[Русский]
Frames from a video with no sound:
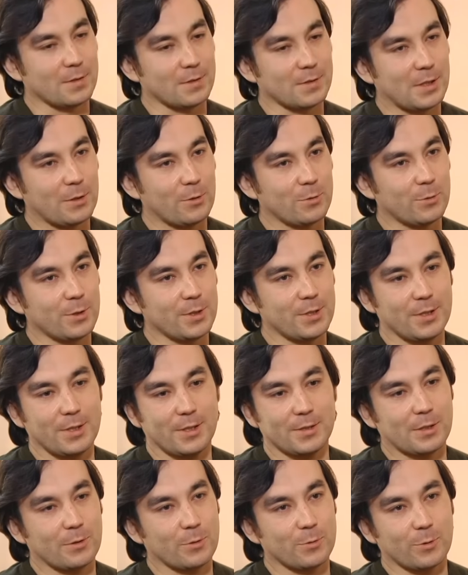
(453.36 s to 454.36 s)
э, народу
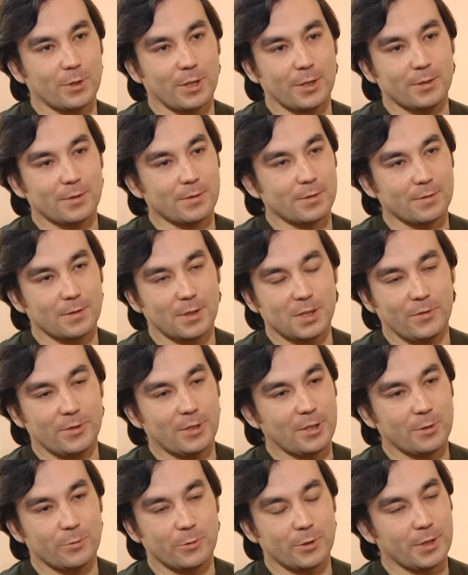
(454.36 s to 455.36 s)
России и народу
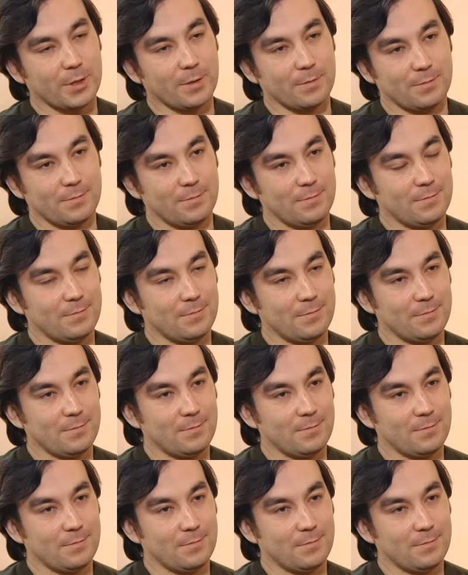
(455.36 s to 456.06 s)
Украины эта война не нужна.